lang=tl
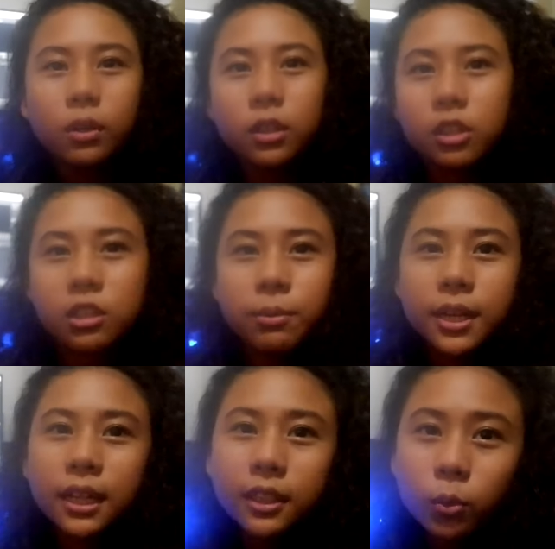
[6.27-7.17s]
ano
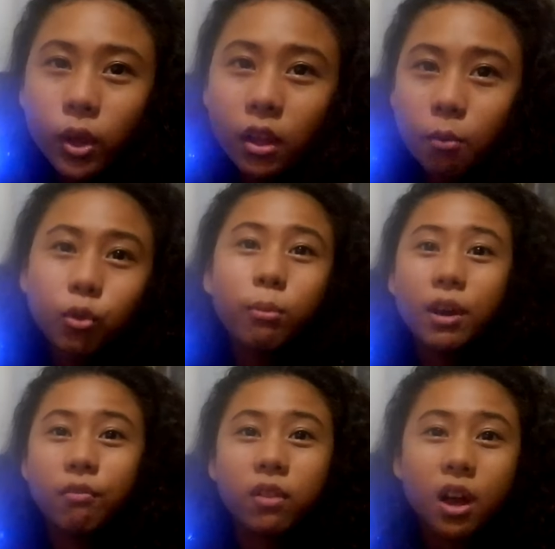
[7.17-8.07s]
sasabihin natin? Welcome to
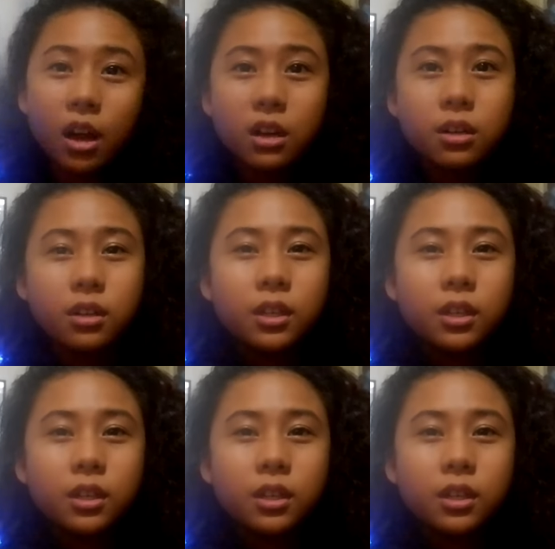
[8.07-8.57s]
my vlog.